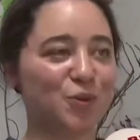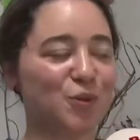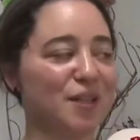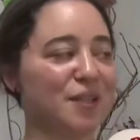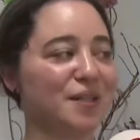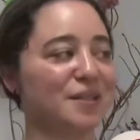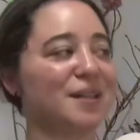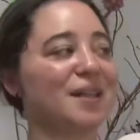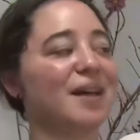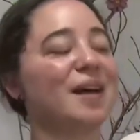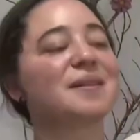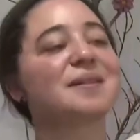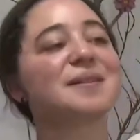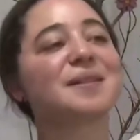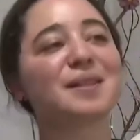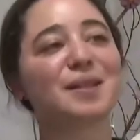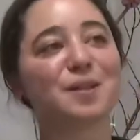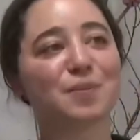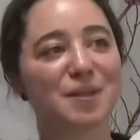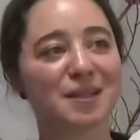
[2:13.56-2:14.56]
Üzerinde
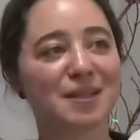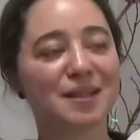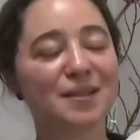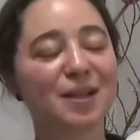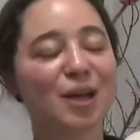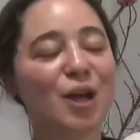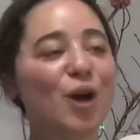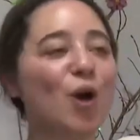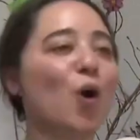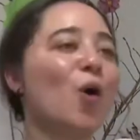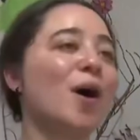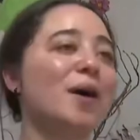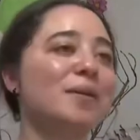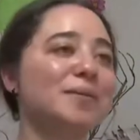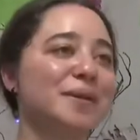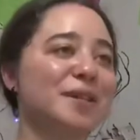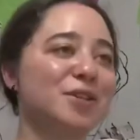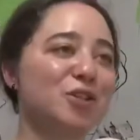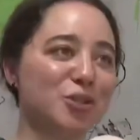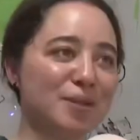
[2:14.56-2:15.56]
hastalarımızın o
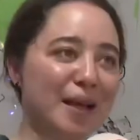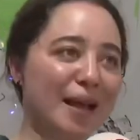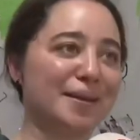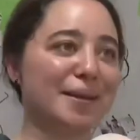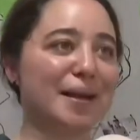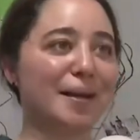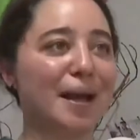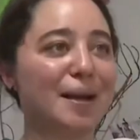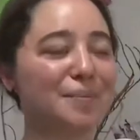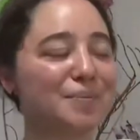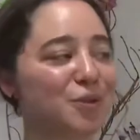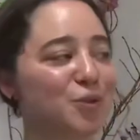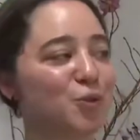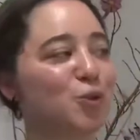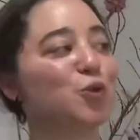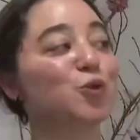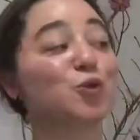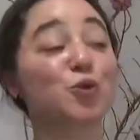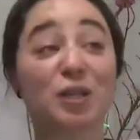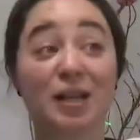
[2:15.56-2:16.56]
anki içinden gelen
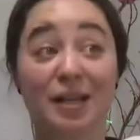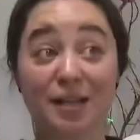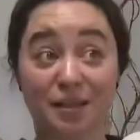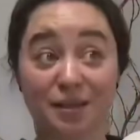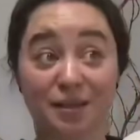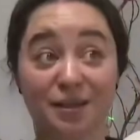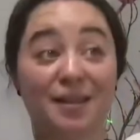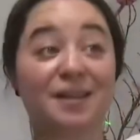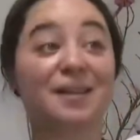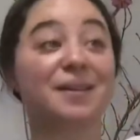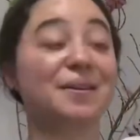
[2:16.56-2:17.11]
düşüncelerini